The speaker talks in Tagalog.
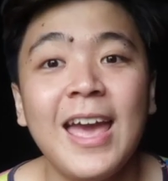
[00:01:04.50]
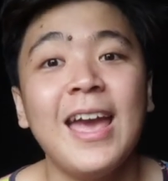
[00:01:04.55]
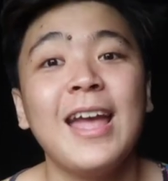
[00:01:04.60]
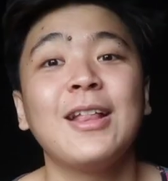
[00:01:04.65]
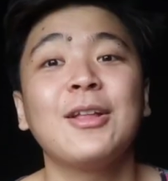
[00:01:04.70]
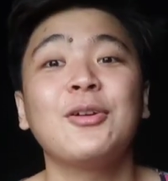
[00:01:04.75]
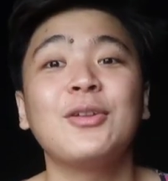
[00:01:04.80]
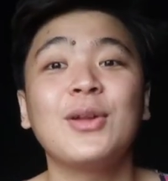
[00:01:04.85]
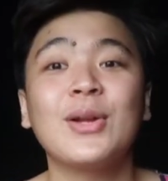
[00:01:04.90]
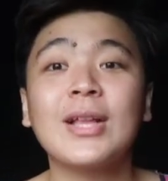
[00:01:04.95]

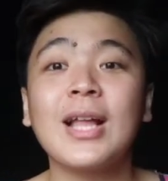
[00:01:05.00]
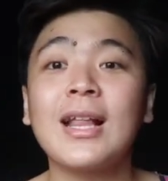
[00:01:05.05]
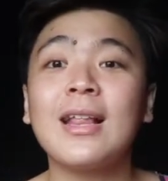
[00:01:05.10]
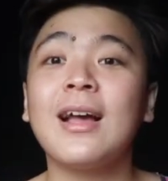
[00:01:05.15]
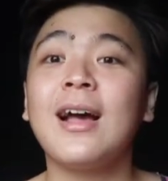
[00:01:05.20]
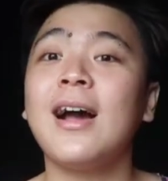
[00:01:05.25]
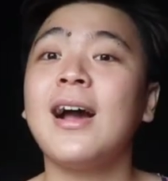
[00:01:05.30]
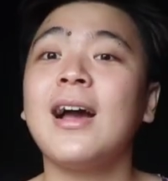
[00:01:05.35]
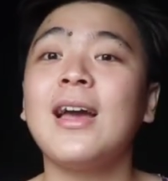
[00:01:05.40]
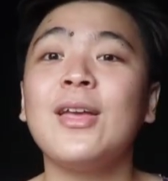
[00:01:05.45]
And kung
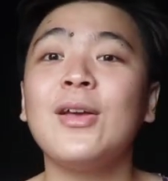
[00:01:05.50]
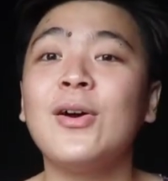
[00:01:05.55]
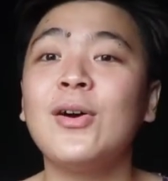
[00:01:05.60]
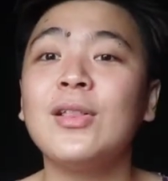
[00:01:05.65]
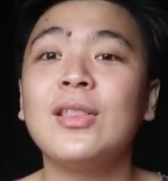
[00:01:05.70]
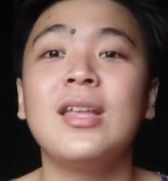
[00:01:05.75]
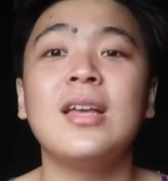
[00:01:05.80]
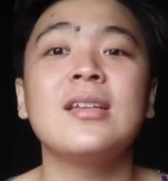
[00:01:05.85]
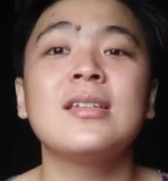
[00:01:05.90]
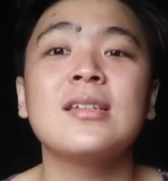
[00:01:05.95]
nagtataka
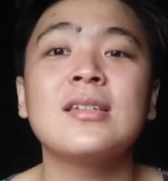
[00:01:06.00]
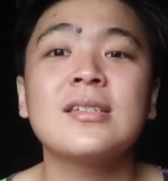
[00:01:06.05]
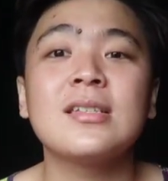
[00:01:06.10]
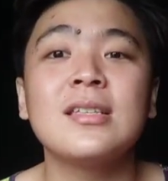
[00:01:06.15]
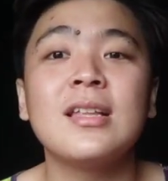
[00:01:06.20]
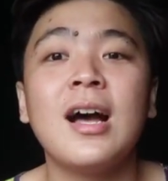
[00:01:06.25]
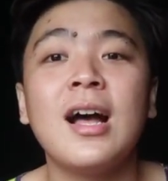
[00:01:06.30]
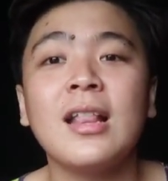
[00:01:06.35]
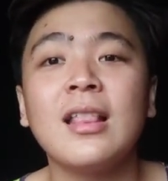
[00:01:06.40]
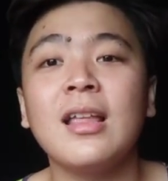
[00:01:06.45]
kayo, this
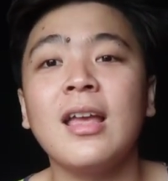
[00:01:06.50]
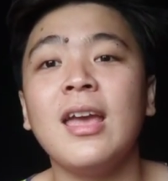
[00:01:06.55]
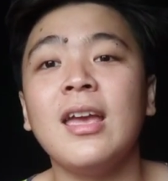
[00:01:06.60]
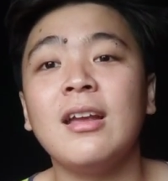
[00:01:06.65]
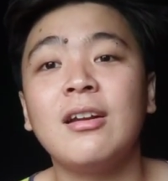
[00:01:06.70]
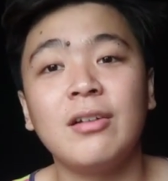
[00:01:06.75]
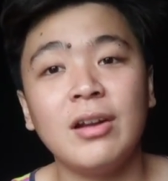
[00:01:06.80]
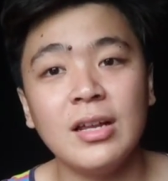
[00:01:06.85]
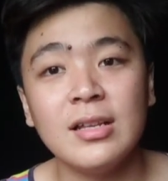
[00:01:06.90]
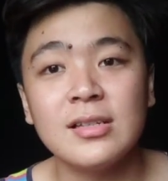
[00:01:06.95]
is not
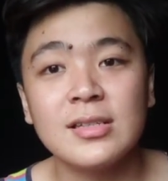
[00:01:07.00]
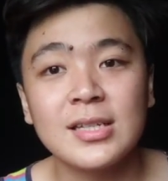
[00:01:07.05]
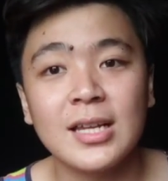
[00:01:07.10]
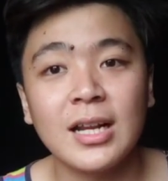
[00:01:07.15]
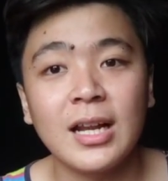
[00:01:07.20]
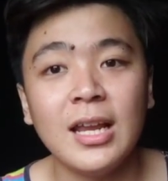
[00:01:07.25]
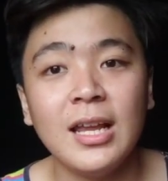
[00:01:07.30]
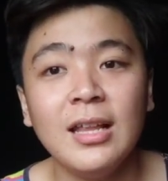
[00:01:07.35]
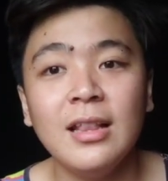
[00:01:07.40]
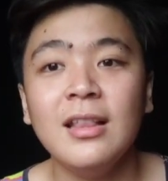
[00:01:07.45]
a green
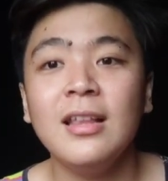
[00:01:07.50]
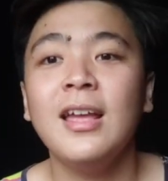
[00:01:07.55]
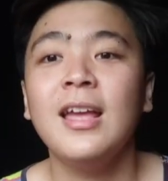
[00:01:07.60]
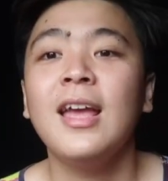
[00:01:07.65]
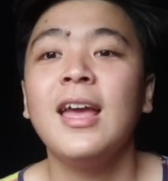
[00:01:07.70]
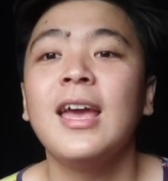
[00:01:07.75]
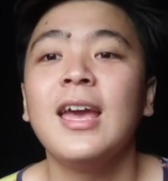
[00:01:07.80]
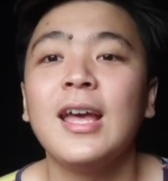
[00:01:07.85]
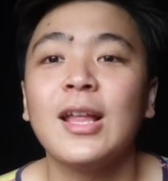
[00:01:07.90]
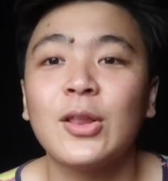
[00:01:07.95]
screen.
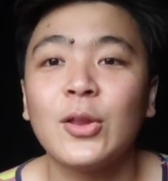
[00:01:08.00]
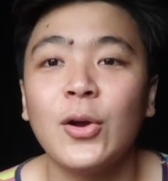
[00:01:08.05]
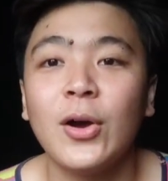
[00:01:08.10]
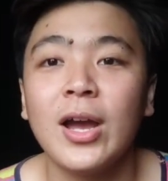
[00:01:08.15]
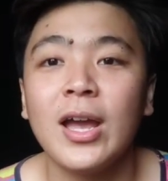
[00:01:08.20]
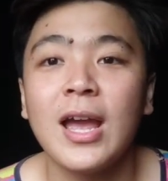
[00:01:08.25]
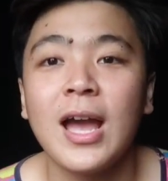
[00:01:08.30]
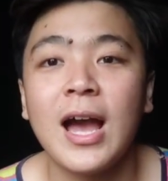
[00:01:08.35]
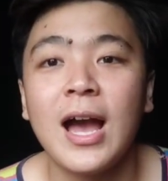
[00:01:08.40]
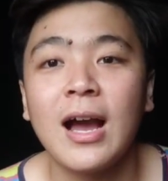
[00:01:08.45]
Ito
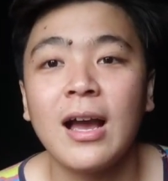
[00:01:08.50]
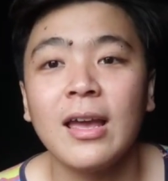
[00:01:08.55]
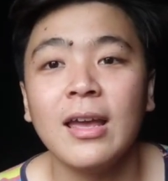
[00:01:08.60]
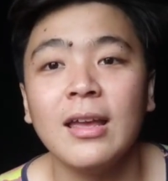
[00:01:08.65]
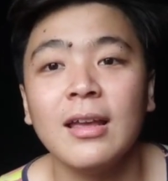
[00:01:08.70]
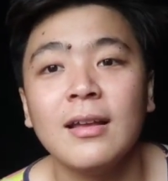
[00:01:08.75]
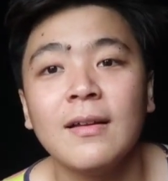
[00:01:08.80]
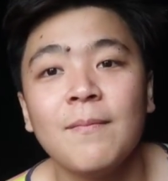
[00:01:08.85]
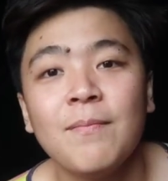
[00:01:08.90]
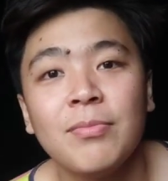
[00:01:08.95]
ay
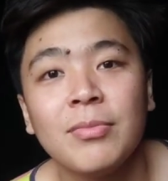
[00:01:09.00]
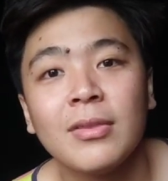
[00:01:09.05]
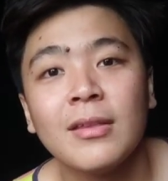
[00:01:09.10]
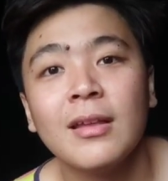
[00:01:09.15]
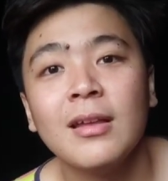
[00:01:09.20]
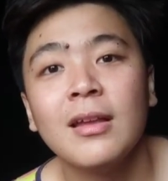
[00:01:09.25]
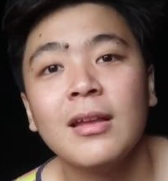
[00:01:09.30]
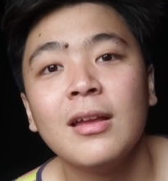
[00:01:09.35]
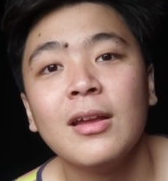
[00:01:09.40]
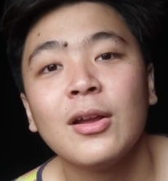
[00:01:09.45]
aking
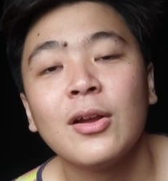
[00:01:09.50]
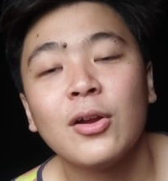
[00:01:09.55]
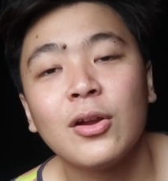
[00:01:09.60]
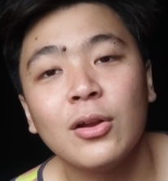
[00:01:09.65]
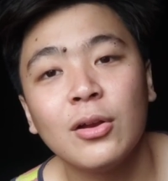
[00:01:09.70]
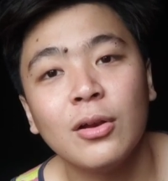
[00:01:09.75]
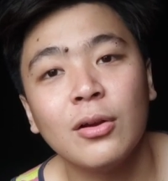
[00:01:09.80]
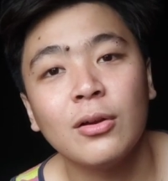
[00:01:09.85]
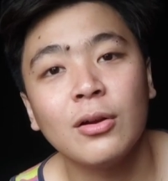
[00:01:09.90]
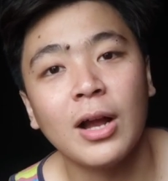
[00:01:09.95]

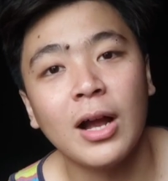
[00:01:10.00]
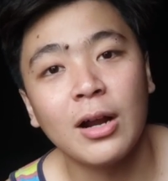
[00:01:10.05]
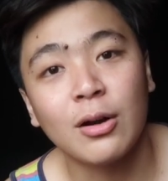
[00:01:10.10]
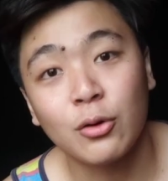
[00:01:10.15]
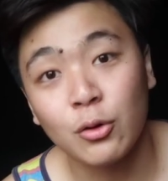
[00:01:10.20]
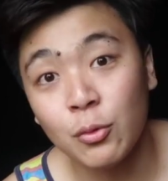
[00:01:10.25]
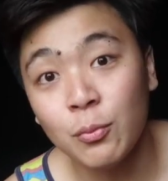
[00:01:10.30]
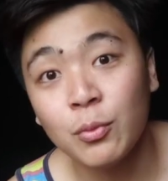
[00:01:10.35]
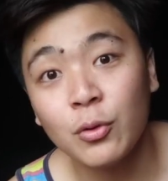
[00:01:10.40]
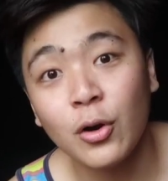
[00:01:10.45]
uh,
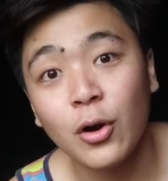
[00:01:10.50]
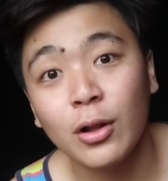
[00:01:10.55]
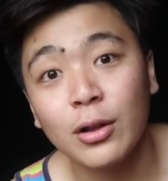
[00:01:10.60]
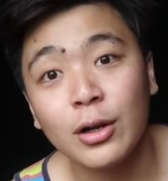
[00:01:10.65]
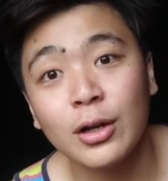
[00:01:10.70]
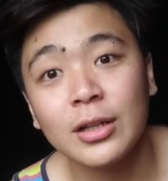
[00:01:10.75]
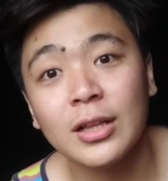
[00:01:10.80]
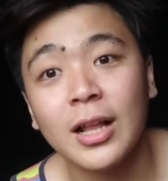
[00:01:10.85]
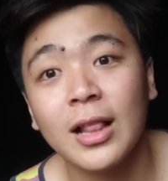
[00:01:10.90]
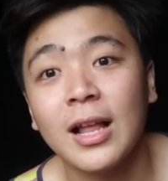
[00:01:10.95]
room
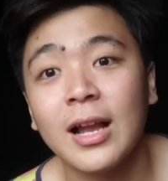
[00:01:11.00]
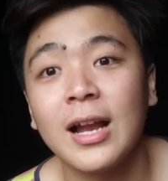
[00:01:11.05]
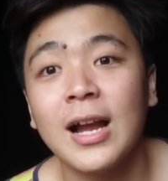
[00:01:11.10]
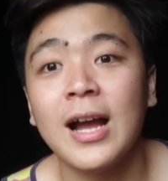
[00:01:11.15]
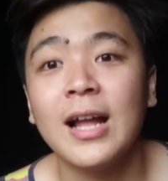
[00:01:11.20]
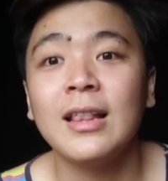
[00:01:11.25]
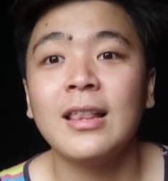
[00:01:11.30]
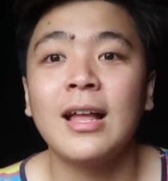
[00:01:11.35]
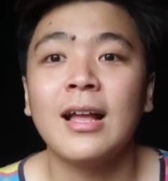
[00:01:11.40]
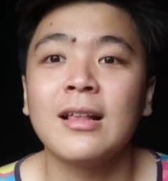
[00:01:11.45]
color
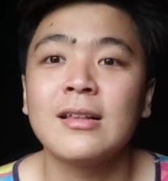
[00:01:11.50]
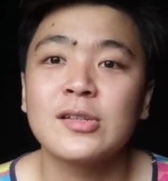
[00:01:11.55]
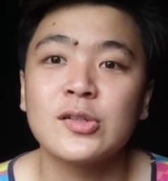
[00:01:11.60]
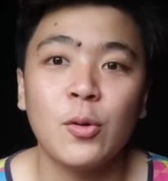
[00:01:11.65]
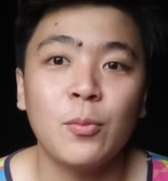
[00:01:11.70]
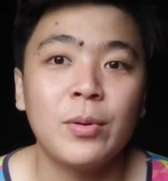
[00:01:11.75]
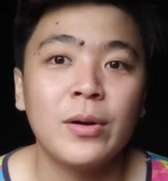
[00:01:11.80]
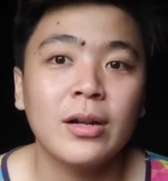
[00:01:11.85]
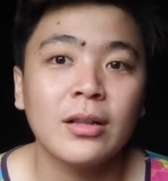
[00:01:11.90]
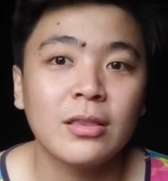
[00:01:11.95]
talaga na
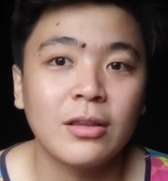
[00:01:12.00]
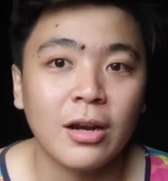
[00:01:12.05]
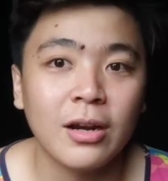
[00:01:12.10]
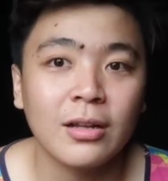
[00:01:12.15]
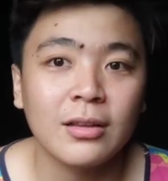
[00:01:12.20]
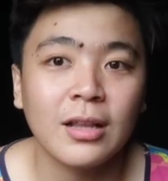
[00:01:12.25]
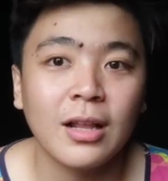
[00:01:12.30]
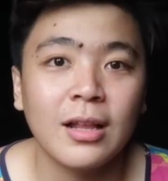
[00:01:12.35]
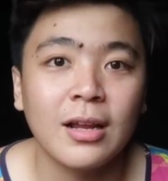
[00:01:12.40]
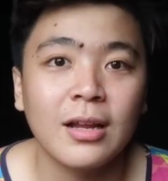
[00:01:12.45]
sobrang
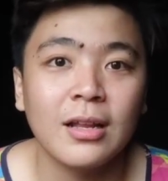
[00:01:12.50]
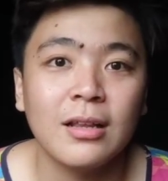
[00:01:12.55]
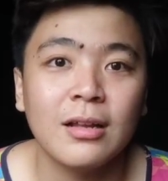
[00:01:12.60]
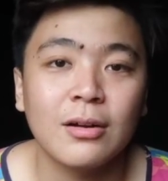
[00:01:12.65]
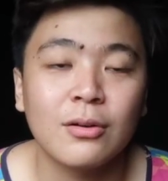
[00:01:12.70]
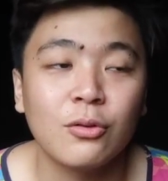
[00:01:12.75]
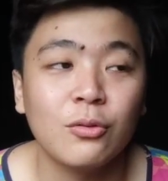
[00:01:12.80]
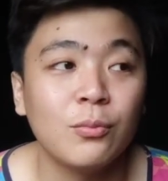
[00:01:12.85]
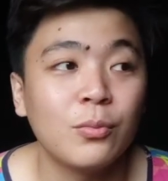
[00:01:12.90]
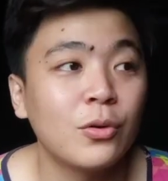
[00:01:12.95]
dark talaga
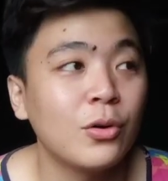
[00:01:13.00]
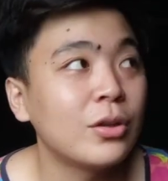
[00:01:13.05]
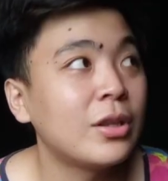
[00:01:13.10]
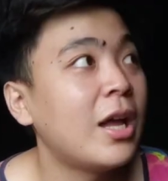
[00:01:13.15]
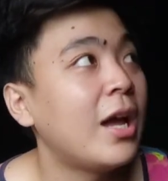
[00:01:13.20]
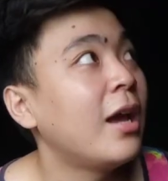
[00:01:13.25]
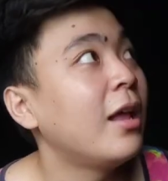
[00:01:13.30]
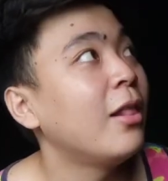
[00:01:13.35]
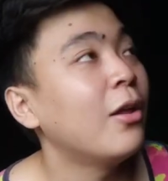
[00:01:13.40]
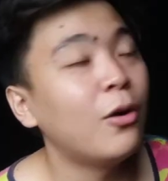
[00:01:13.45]
ng room ko
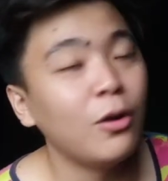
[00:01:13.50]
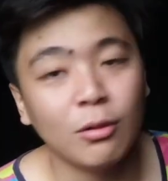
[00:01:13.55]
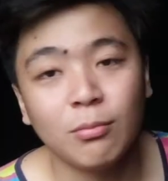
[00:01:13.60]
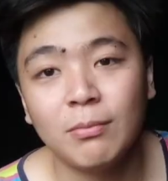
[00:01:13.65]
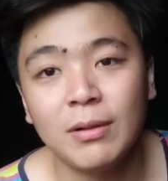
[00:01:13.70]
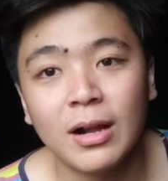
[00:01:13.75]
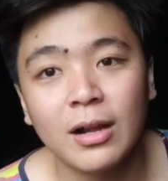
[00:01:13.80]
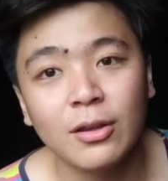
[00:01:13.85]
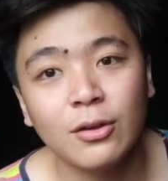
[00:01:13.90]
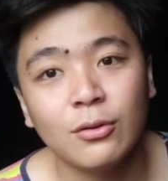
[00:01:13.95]
dahil
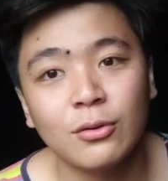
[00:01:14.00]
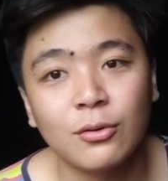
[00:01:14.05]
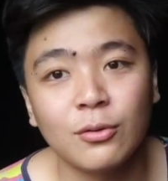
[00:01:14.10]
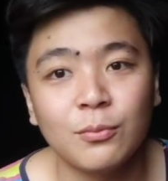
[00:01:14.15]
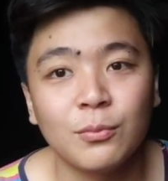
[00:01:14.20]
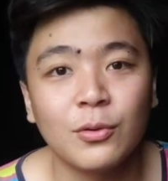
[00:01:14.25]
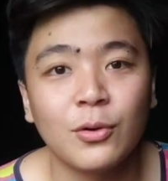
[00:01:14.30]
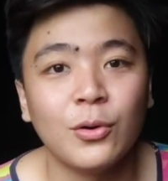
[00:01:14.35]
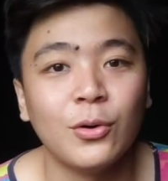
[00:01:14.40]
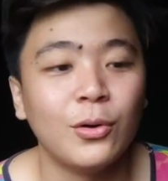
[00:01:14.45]
all black yung
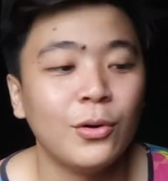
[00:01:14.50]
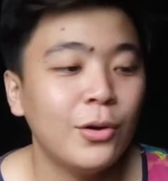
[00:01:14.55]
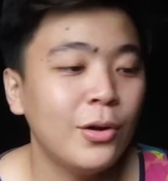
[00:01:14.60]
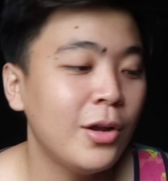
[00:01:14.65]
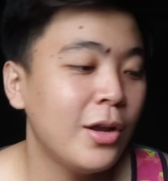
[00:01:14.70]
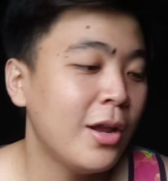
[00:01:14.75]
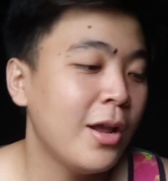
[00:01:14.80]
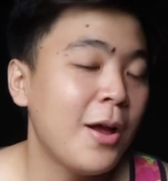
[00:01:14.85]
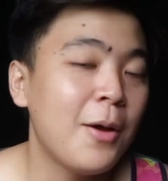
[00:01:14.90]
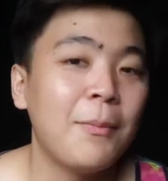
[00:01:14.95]
room ko.